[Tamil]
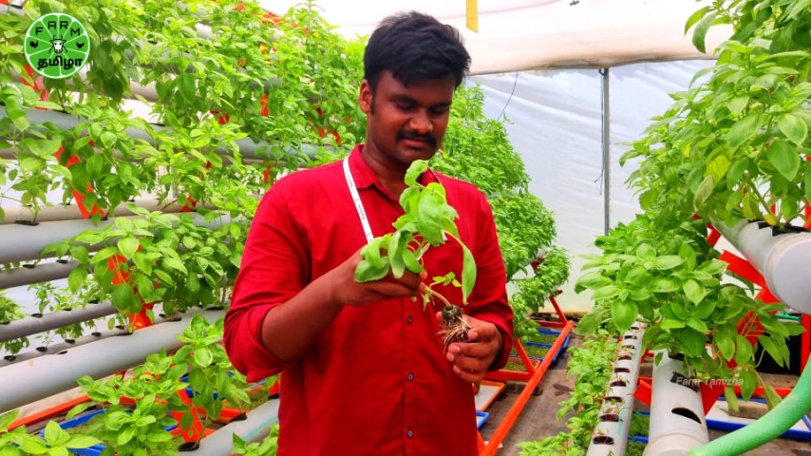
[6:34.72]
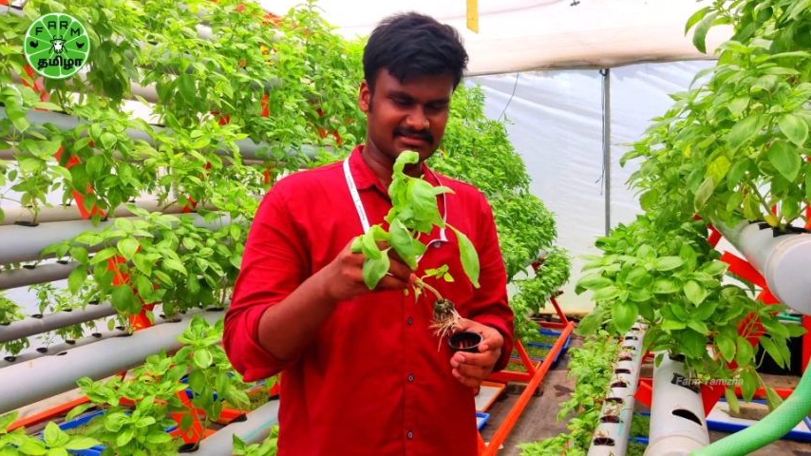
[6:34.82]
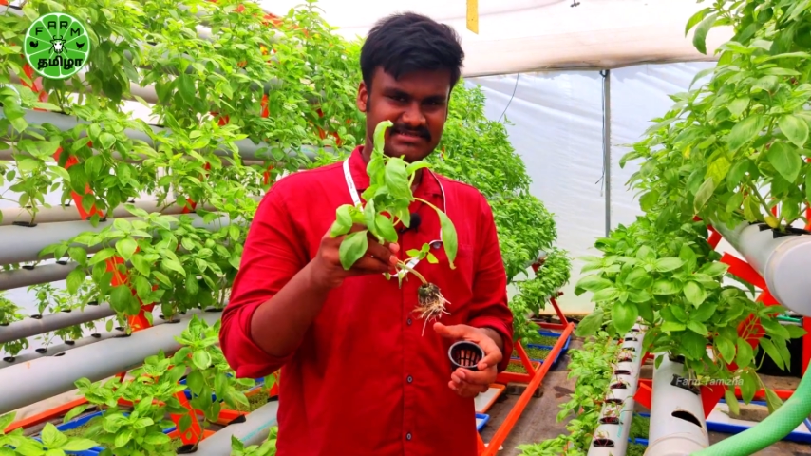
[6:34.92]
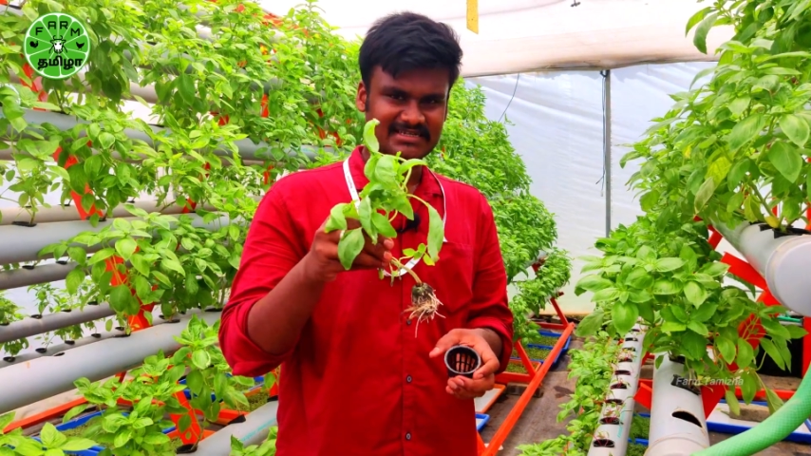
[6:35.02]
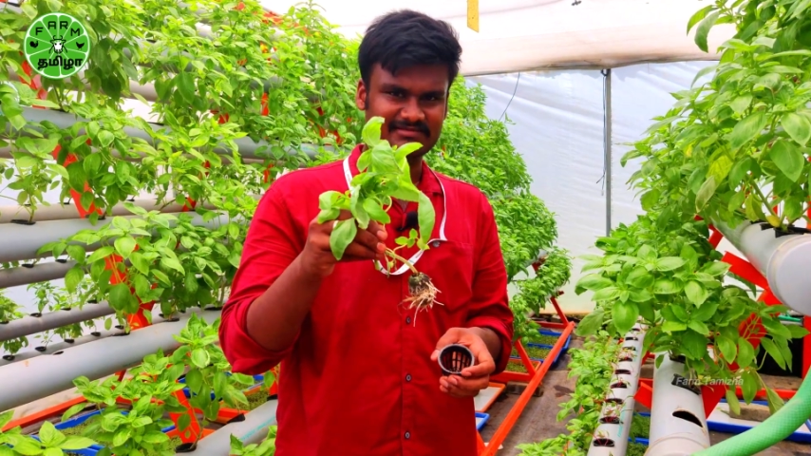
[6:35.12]

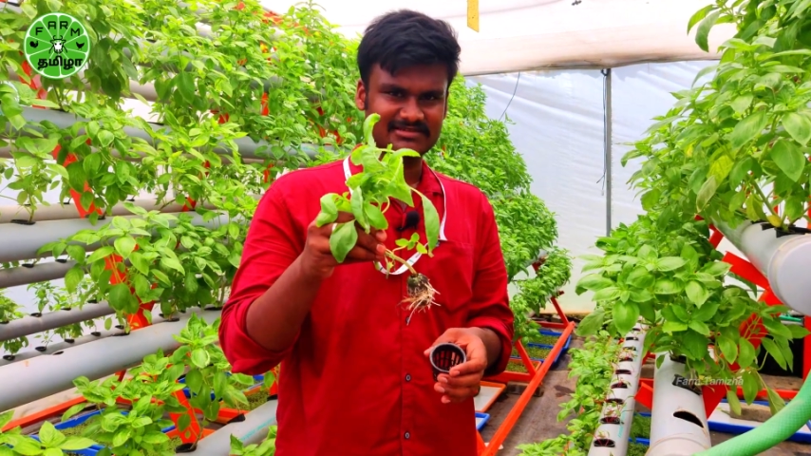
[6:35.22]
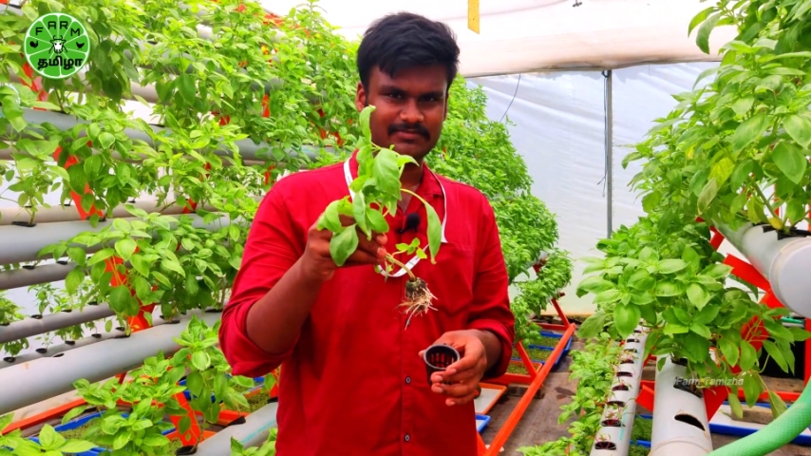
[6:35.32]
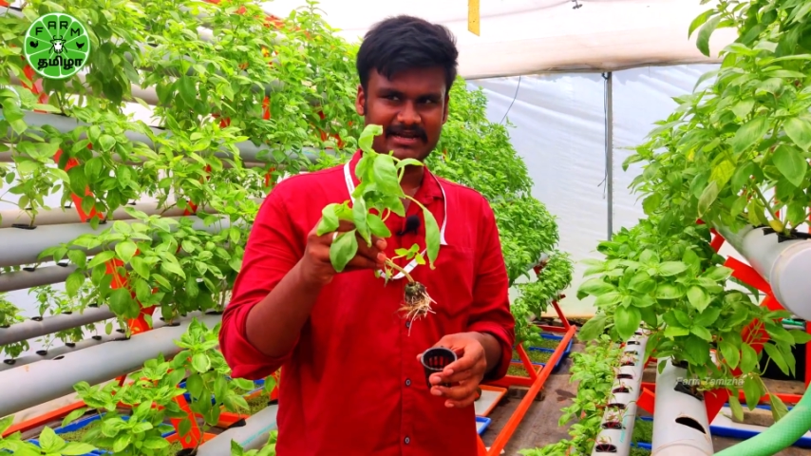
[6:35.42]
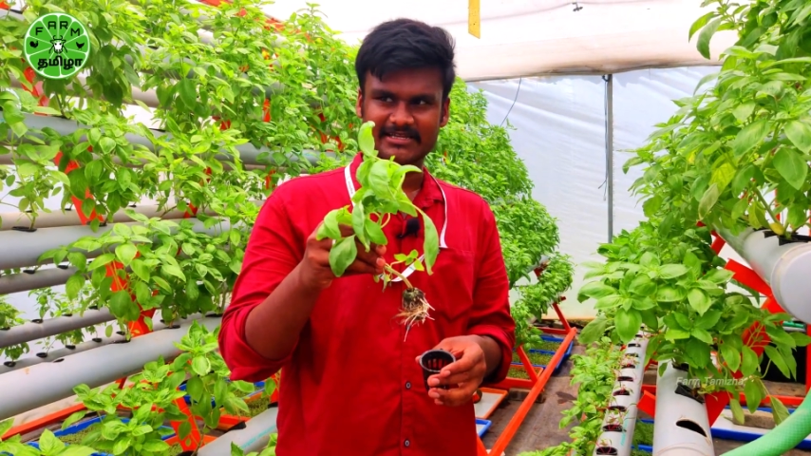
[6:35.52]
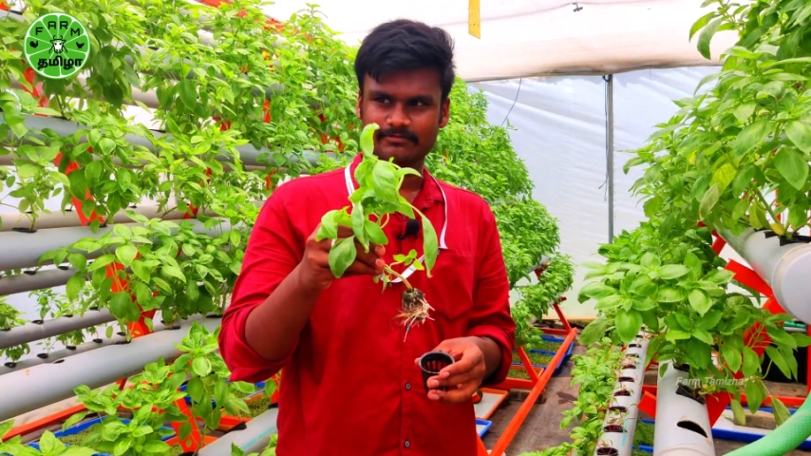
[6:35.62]
நான் இதில் வந்து
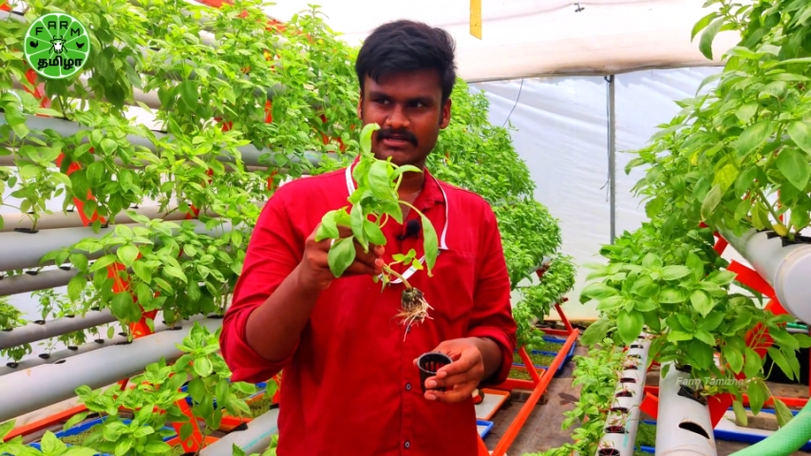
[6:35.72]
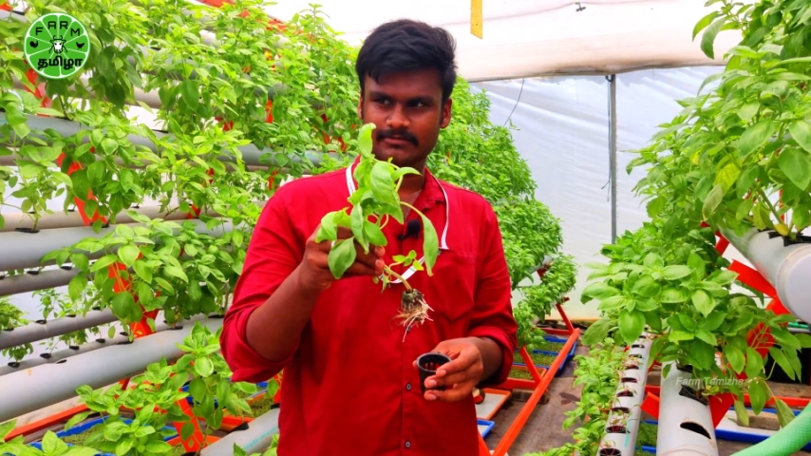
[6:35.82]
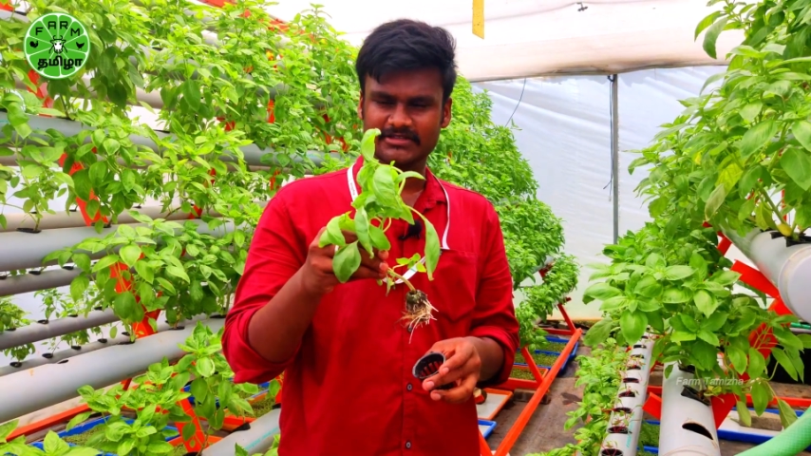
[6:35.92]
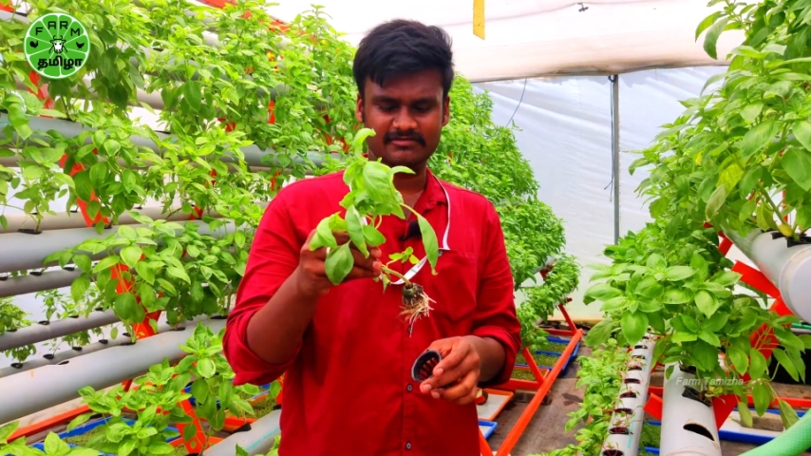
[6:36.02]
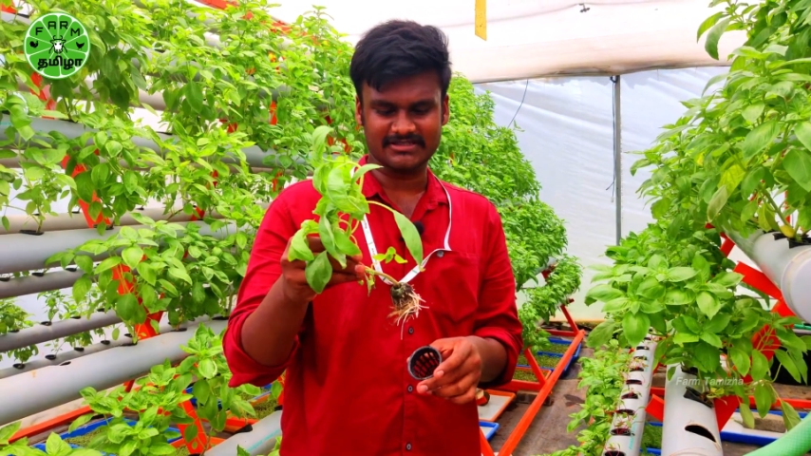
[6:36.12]
செடி வந்துட்டு
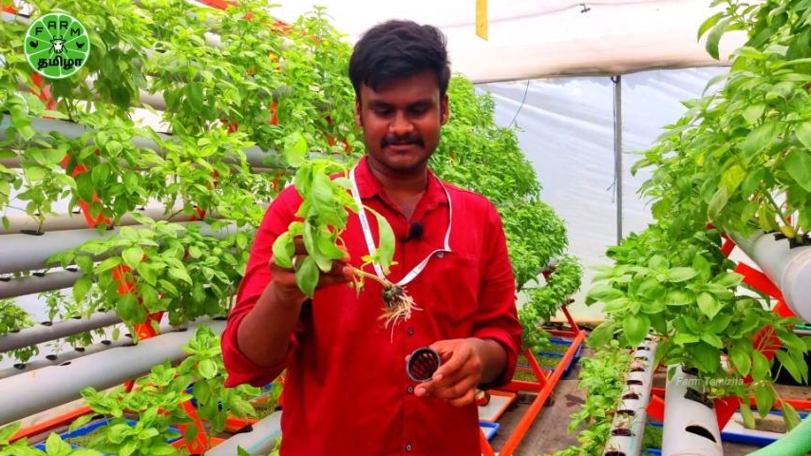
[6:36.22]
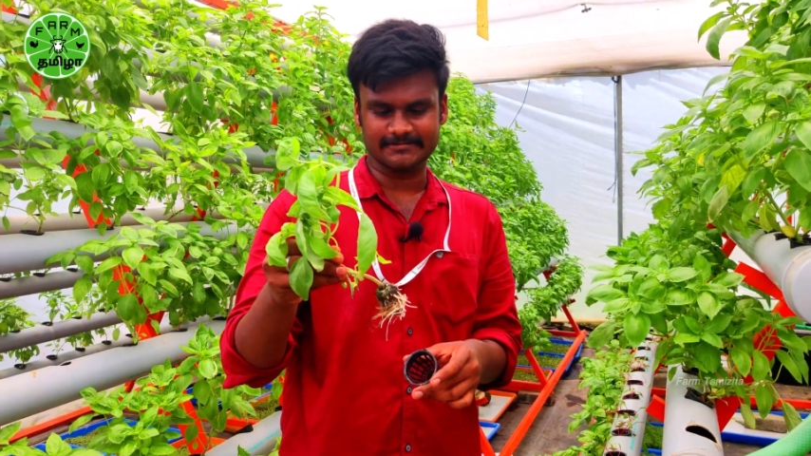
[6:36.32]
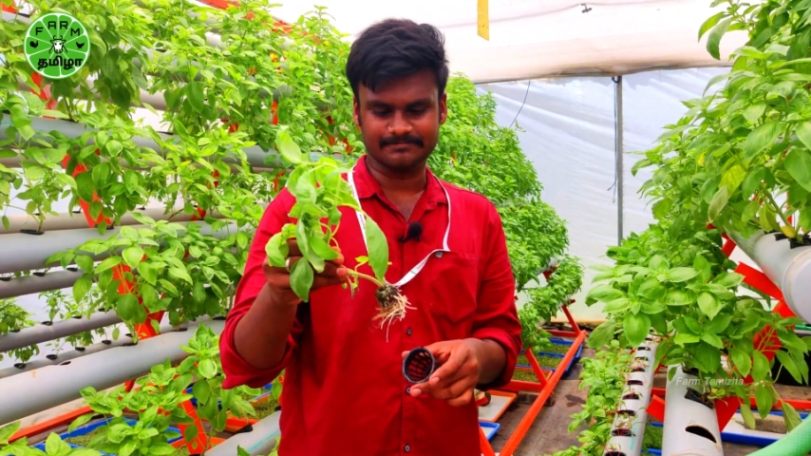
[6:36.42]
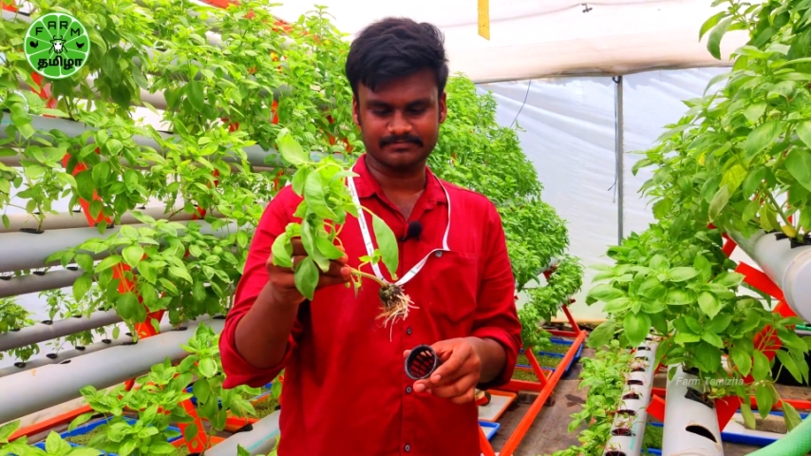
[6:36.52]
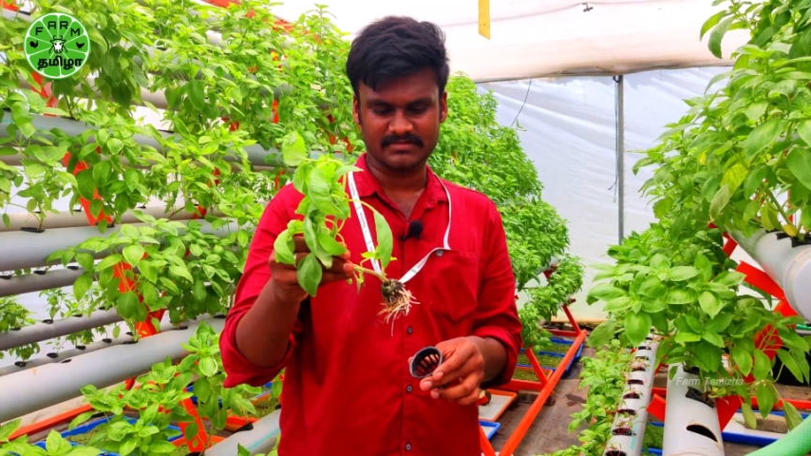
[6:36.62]
பிளானிங் பண்ணி இது
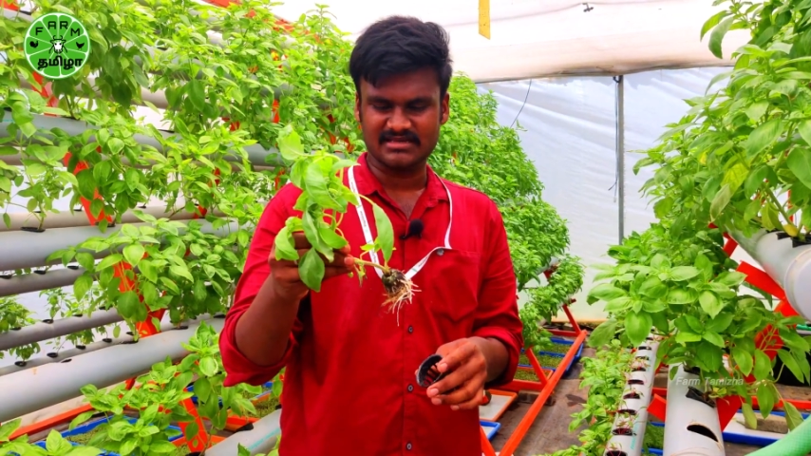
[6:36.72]
வந்து